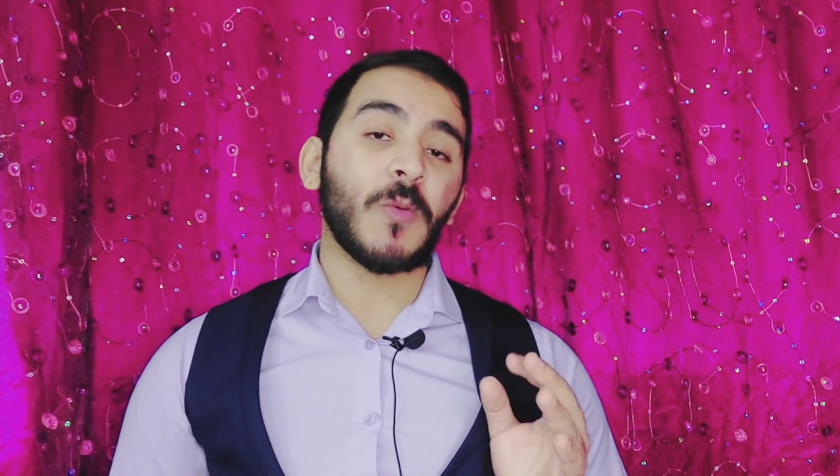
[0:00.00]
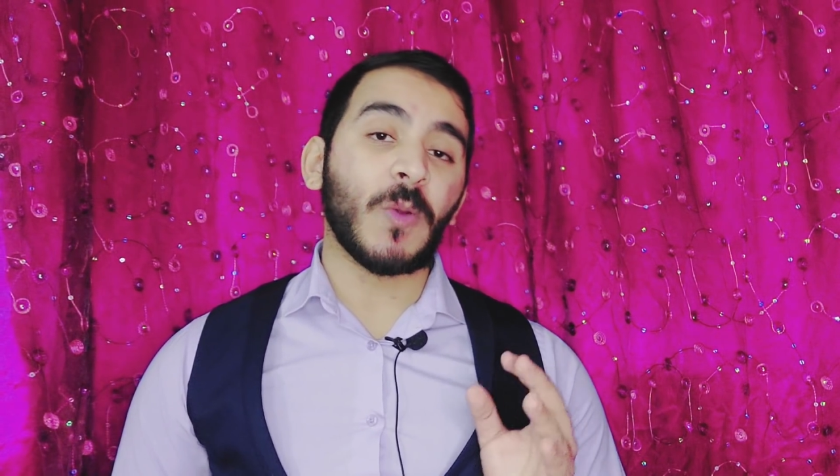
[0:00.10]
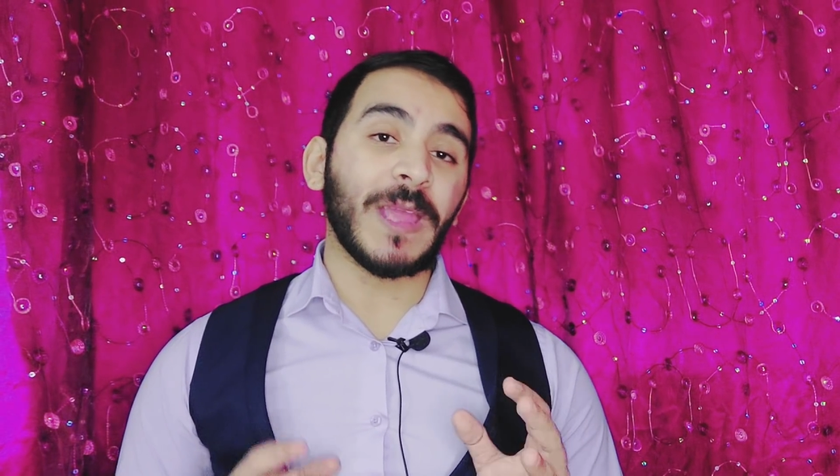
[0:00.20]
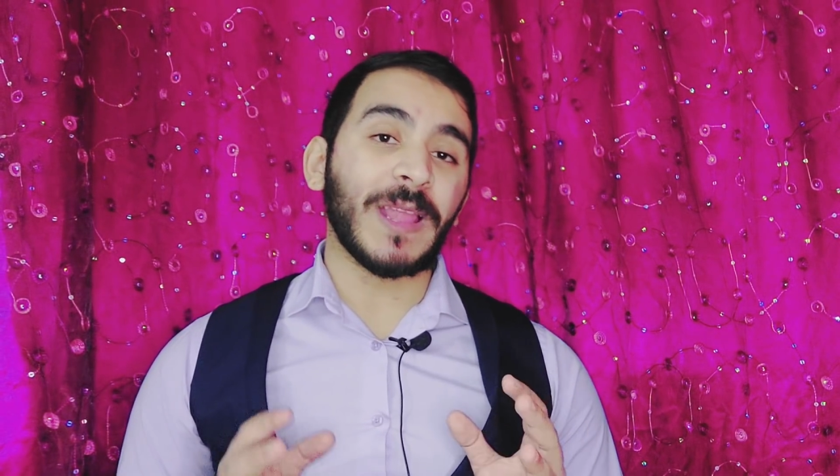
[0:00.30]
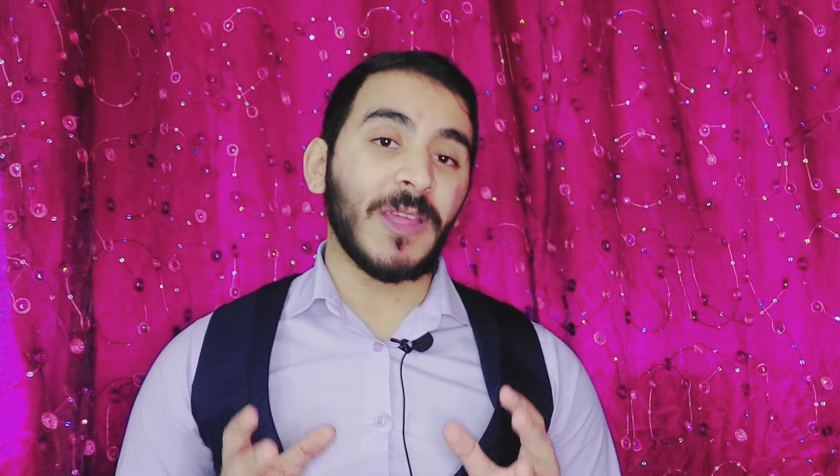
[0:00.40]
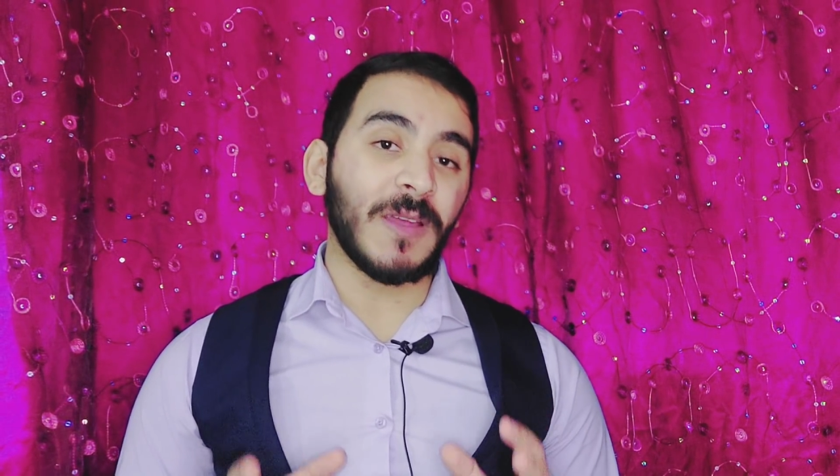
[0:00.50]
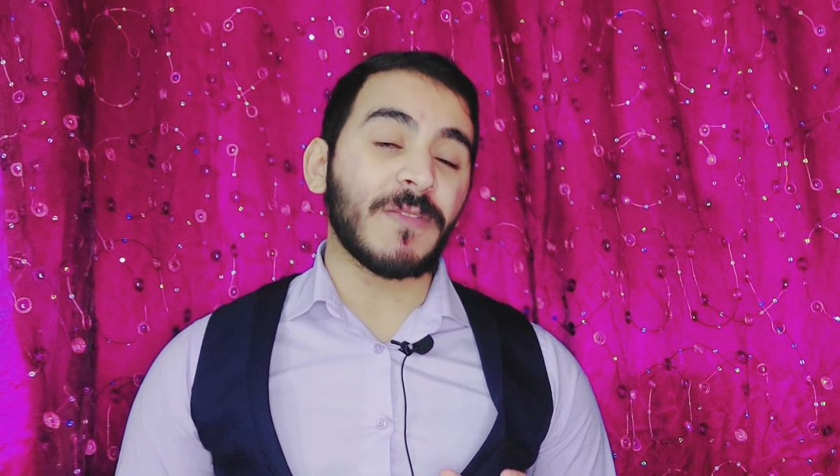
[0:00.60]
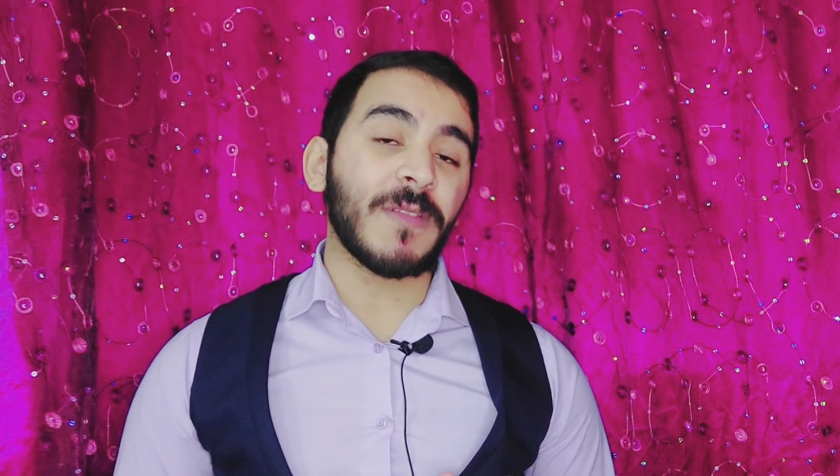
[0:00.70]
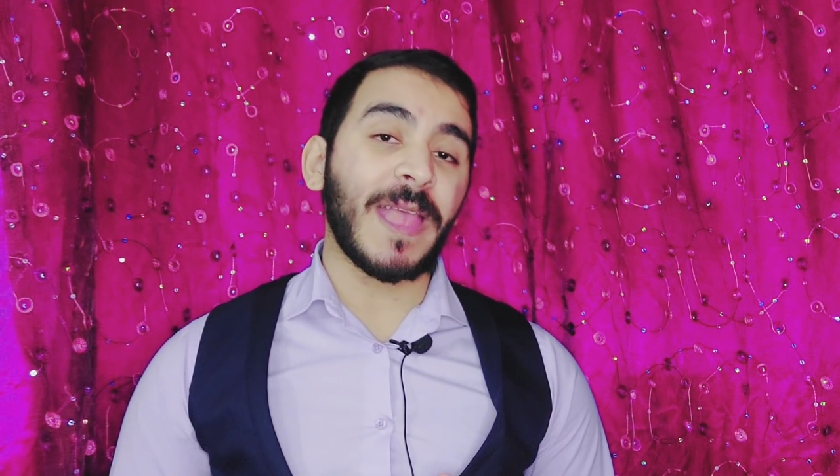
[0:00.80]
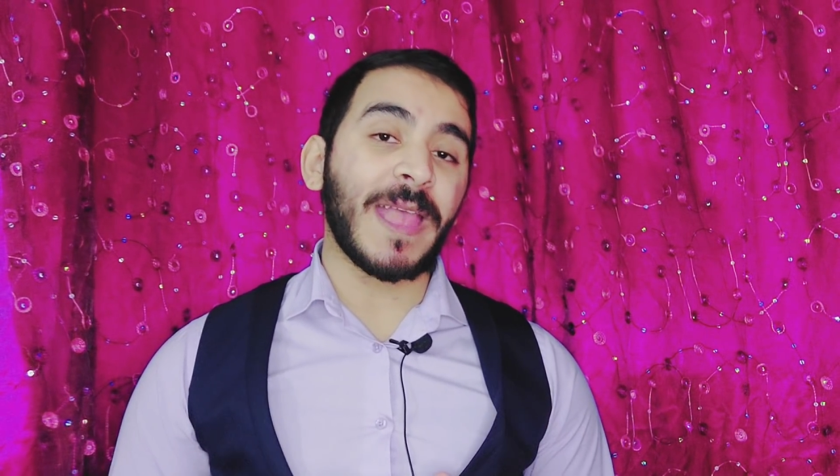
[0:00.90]

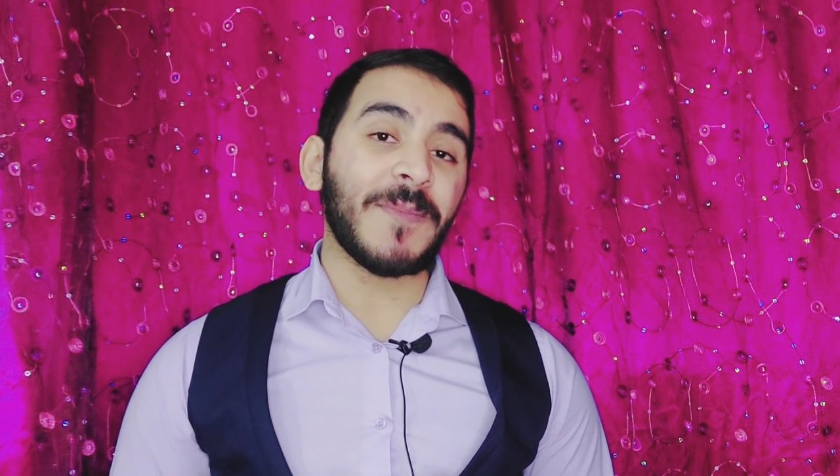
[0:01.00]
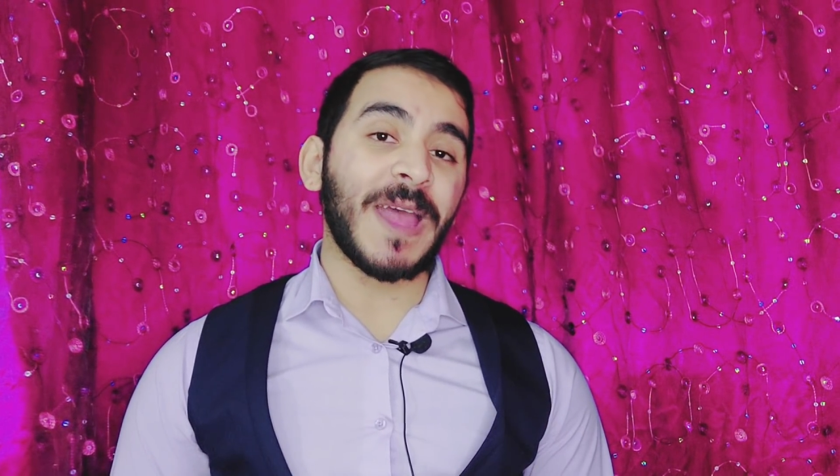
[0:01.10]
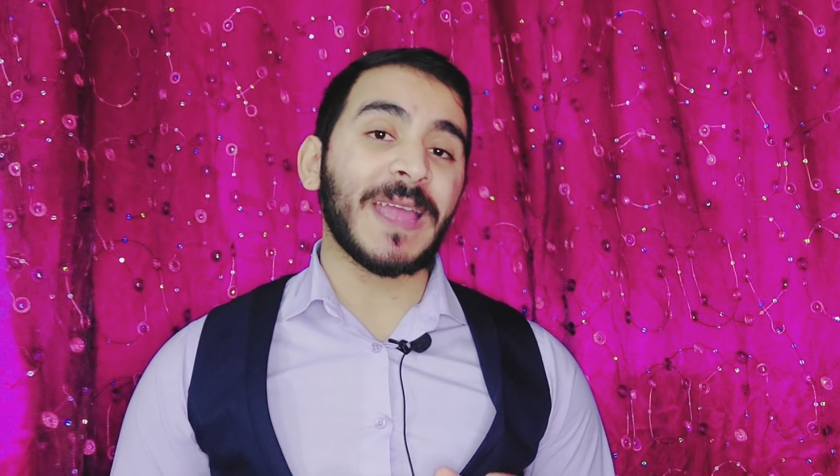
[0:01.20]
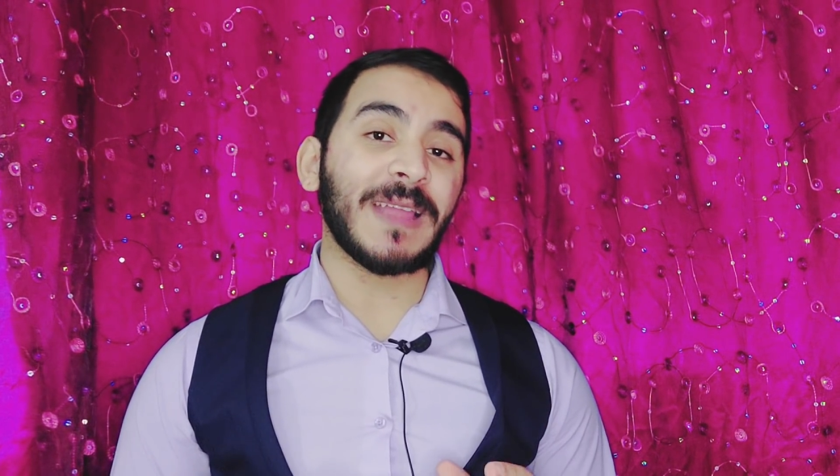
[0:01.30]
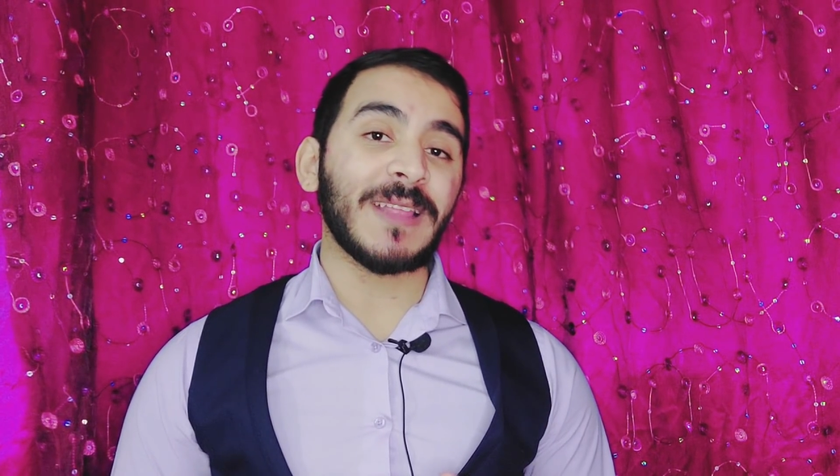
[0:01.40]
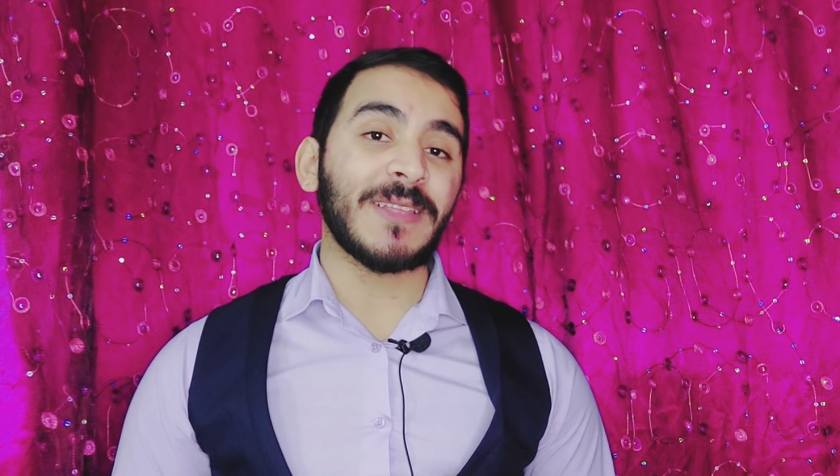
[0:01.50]
والحفظ ده يا جماعه يعني